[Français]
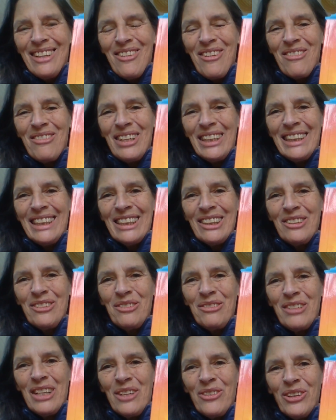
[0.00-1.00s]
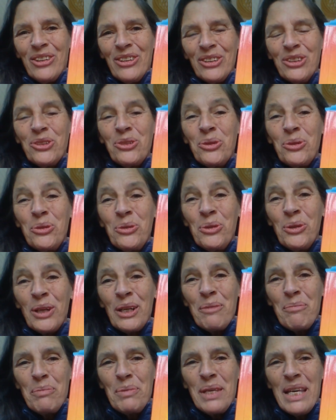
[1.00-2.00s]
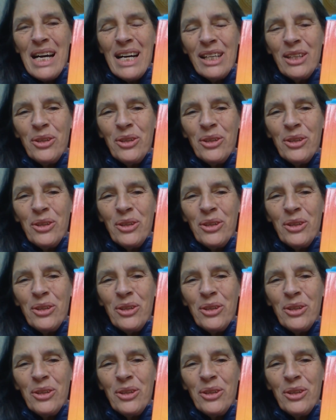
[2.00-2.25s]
on va dire, une valeur sûre et bien